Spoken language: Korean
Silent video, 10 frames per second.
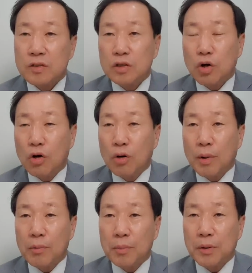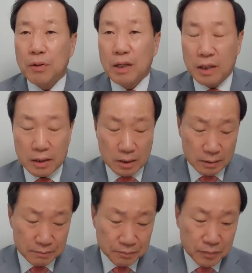점검해 볼 필요가 있겠다.
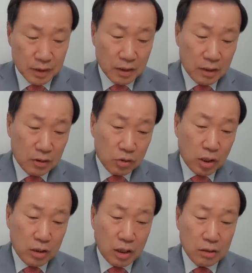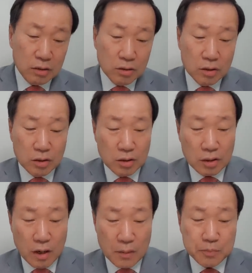최근에는요,
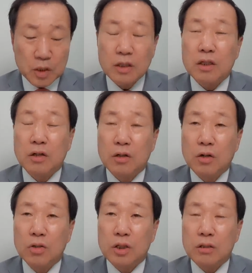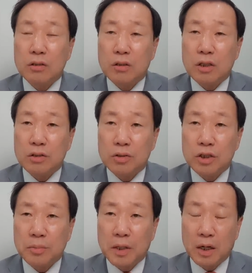갑자기 어제 그저께죠,
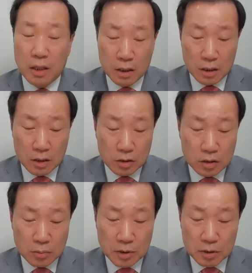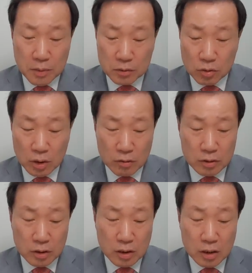10일 CBS 방송에
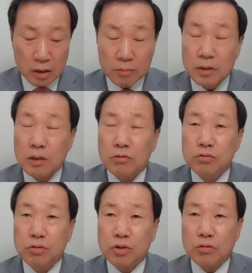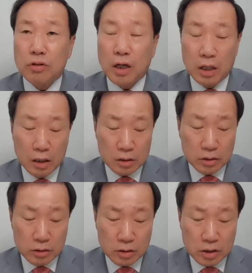나와서 이렇게 얘기합니다. 국정원의
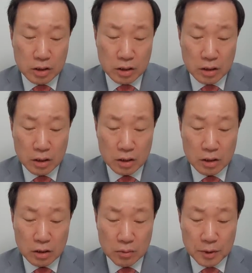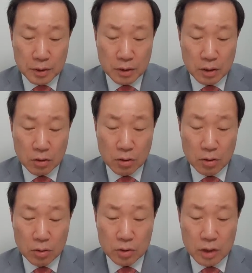정치인, 기업인,
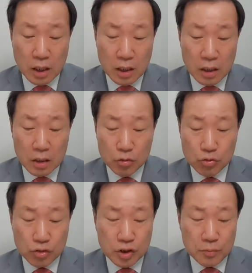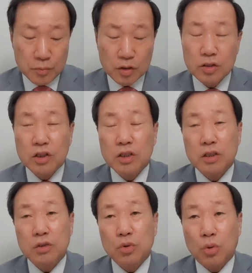언론인의 60년치
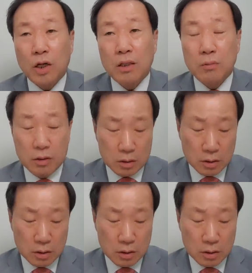조난